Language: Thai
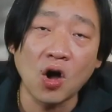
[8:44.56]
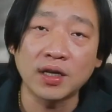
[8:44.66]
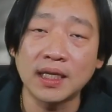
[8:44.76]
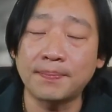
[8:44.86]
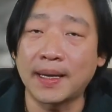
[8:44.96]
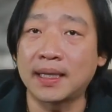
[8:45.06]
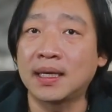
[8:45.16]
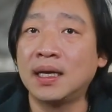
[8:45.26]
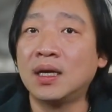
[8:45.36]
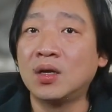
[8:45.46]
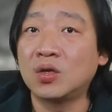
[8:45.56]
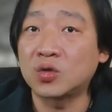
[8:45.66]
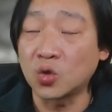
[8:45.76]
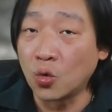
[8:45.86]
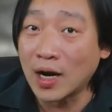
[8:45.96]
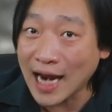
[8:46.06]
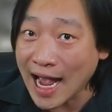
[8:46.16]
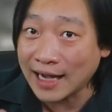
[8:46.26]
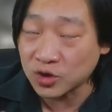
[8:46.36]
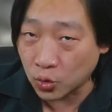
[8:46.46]
อที่เป็นตัว
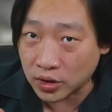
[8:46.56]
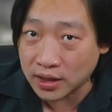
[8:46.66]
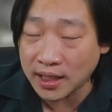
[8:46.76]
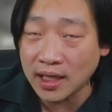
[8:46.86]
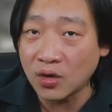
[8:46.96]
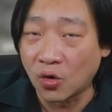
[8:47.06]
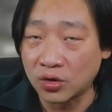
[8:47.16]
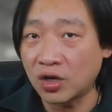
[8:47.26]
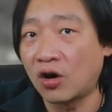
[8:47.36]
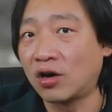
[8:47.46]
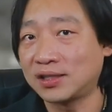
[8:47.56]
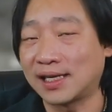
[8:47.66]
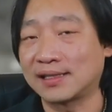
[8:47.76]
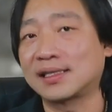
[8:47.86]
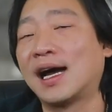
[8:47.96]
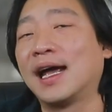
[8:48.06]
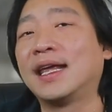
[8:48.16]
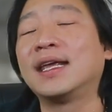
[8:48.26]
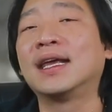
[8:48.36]
ล่างสุดที่หงทองจะใช้